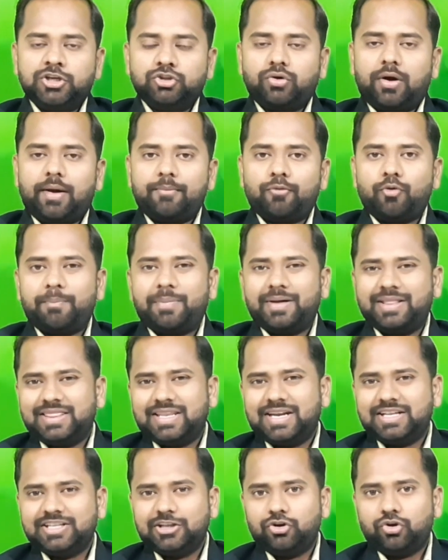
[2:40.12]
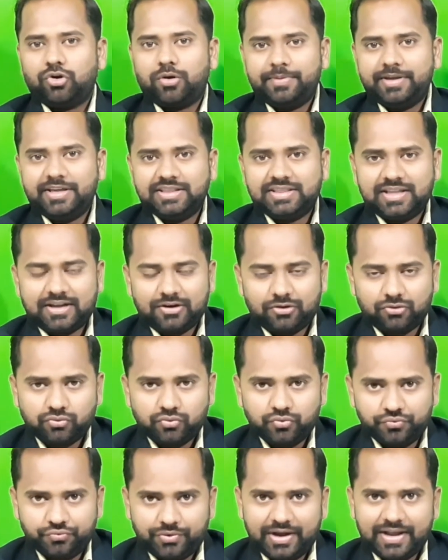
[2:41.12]
तो आपको पंद्रह दिनों के भीतर
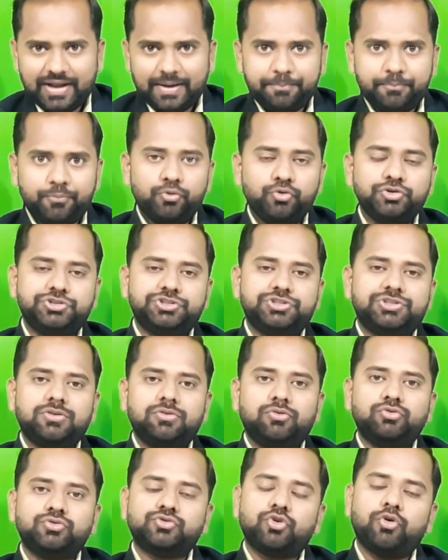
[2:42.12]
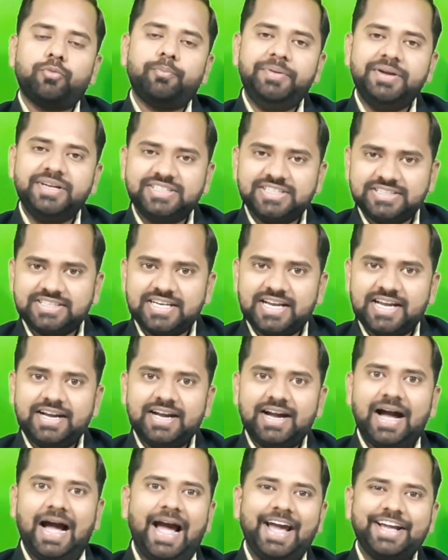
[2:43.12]
वाया पोस्ट उसको भेजा
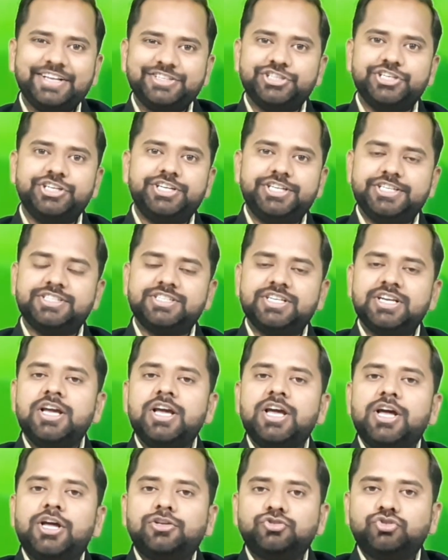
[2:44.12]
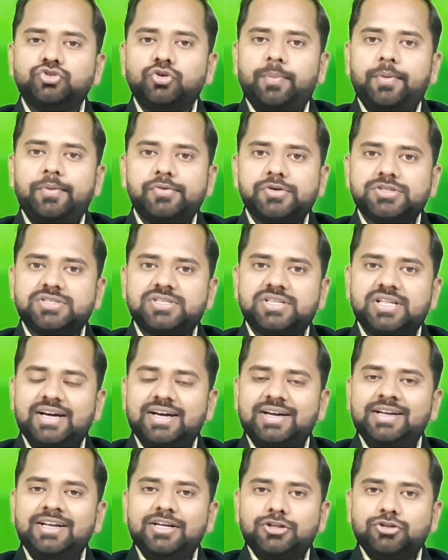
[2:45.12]
जाएगा एज इट इज़ जो व्यवस्था
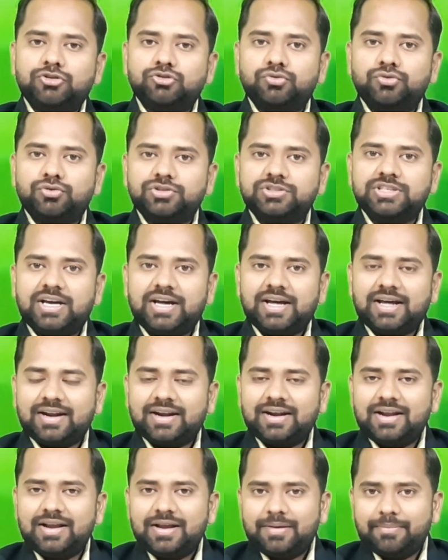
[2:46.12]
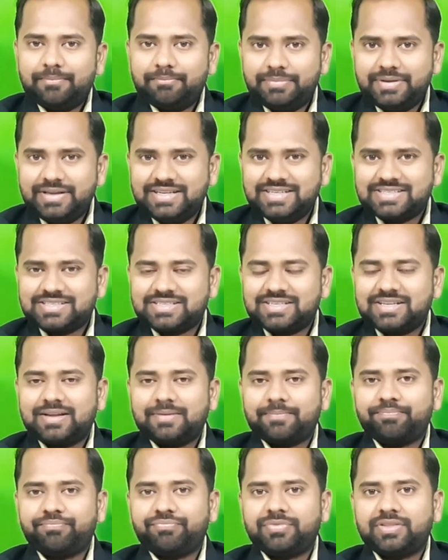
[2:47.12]
2020
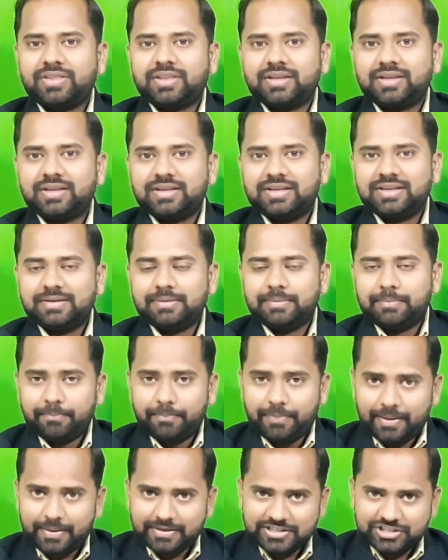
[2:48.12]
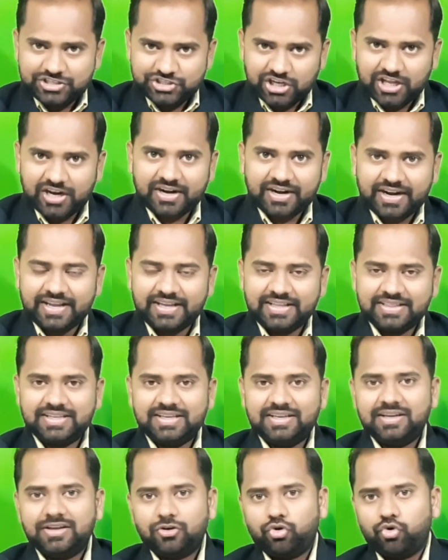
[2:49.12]
में चल रही
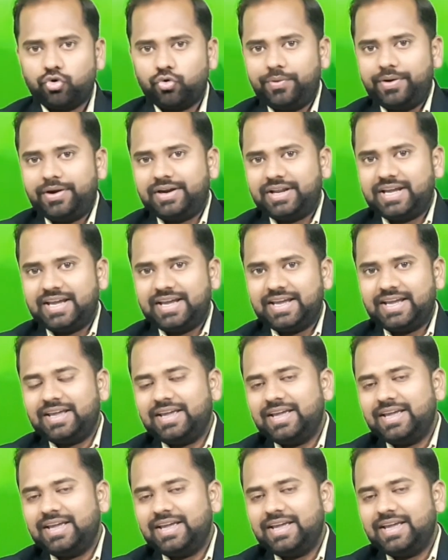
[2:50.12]
थी कोविड के